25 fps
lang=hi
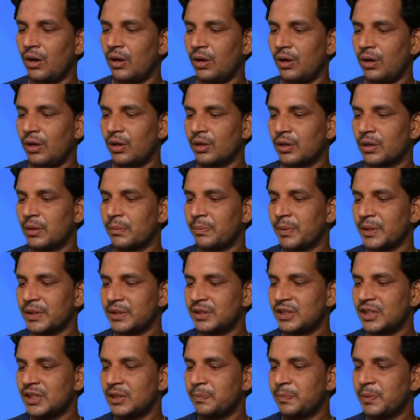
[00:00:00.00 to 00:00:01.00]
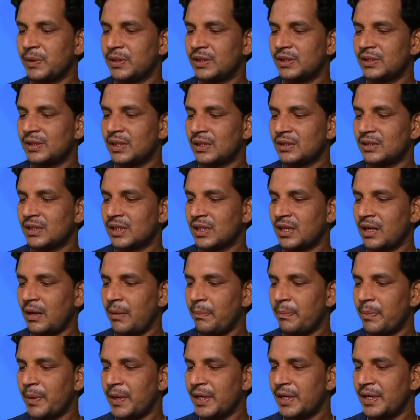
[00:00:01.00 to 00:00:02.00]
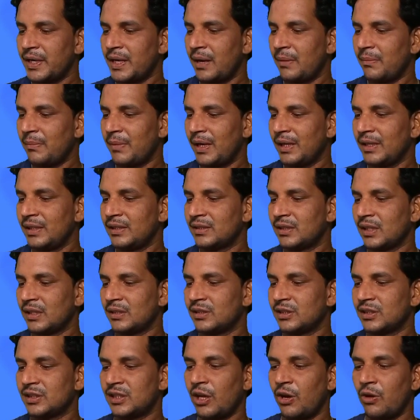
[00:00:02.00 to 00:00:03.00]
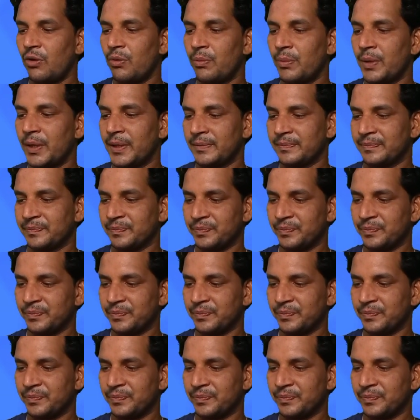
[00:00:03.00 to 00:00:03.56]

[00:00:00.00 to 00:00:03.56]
और 25 प्रतिशत से कम परिणाम वाली संस्थाओं में